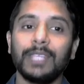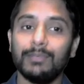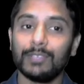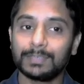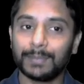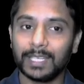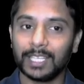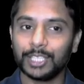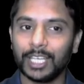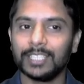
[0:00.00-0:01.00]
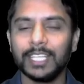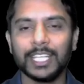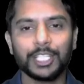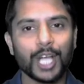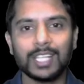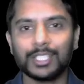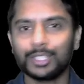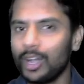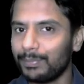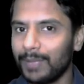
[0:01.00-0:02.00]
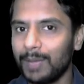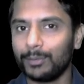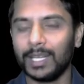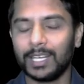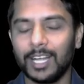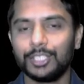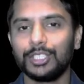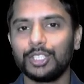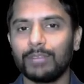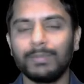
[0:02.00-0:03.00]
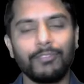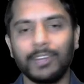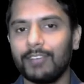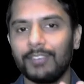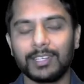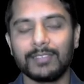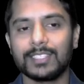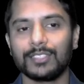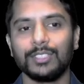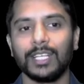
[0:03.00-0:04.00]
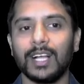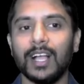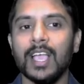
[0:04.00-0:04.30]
कीवर्ड्स पढ़ना चाहें देखिए सारा शॉर्ट में आपको मिलेगा हर चीज शॉर्ट में फटाफट रिविजन हो जाएगा